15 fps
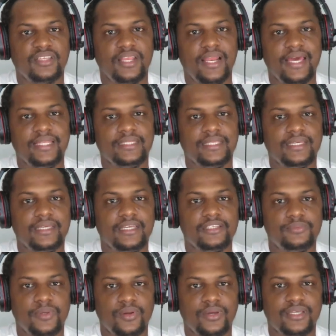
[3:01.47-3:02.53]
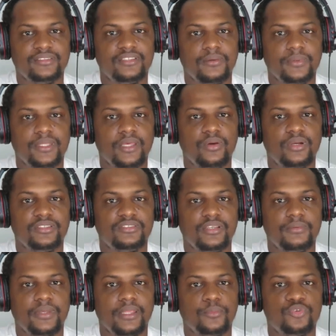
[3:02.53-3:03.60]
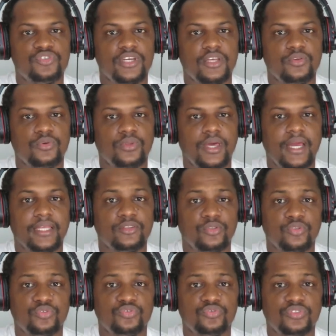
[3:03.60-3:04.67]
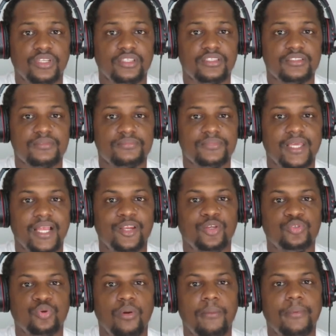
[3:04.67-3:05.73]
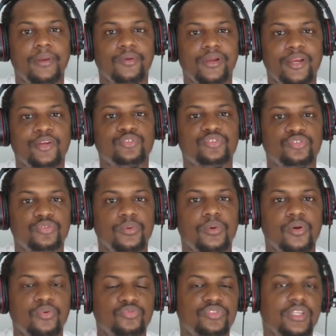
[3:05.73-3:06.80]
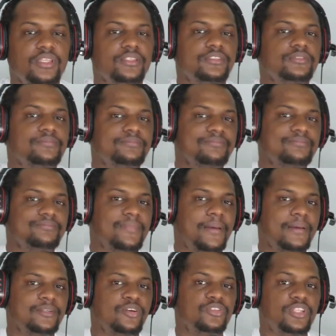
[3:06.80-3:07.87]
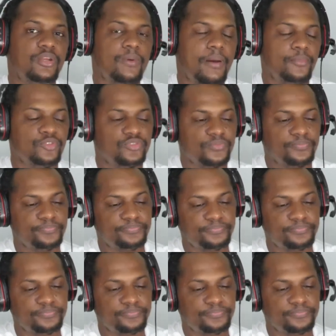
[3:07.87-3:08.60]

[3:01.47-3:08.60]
adelante. Espero que este video les sirva de mucha ayuda a todos ustedes. El doctor Juan Pablo Reynoso estuvo con ustedes. Continuamos.